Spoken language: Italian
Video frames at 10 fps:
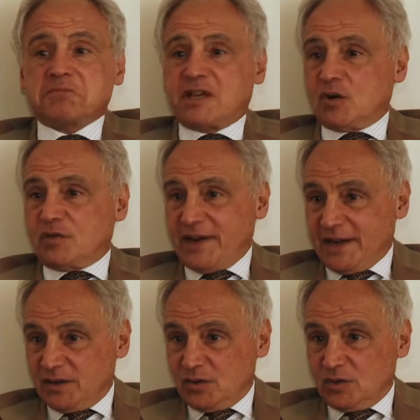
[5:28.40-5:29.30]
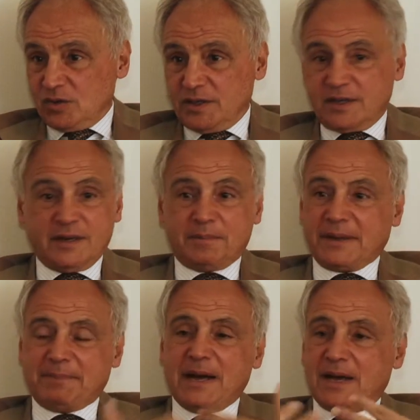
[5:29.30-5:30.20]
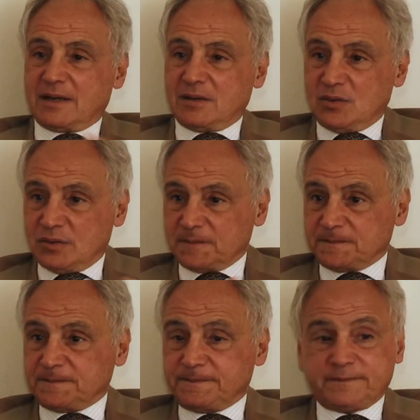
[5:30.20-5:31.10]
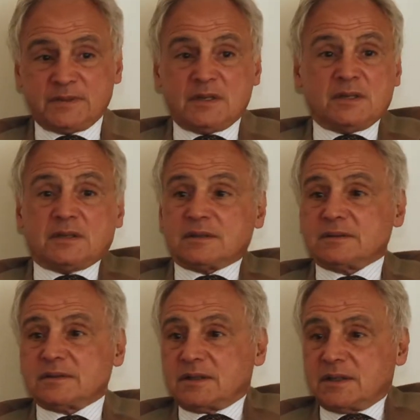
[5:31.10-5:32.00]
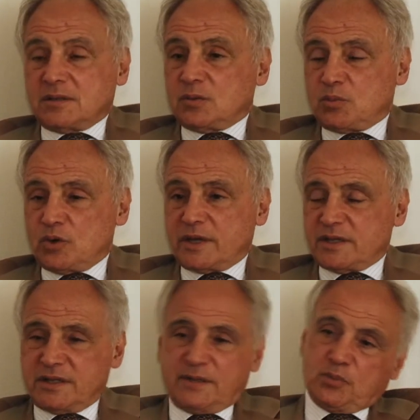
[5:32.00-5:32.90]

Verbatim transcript: che lo fanno e che preparano, eh, non può che essere